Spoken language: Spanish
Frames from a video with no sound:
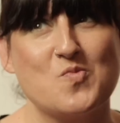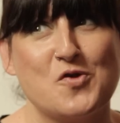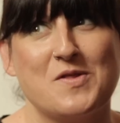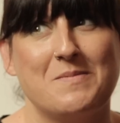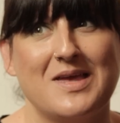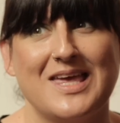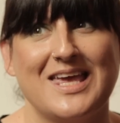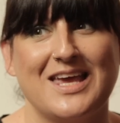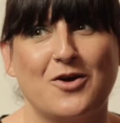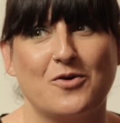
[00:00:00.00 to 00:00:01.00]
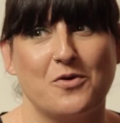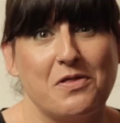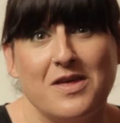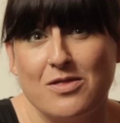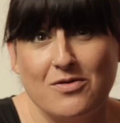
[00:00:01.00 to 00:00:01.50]
donde me he
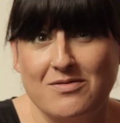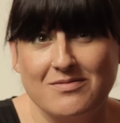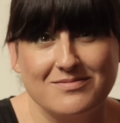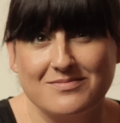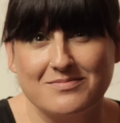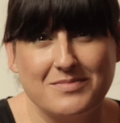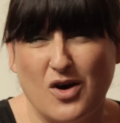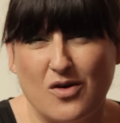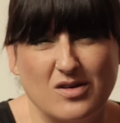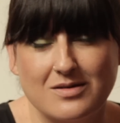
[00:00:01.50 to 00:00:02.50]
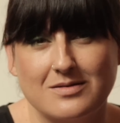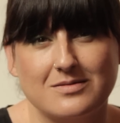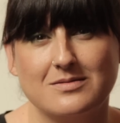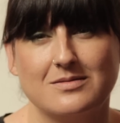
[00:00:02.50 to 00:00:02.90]
conocido mejor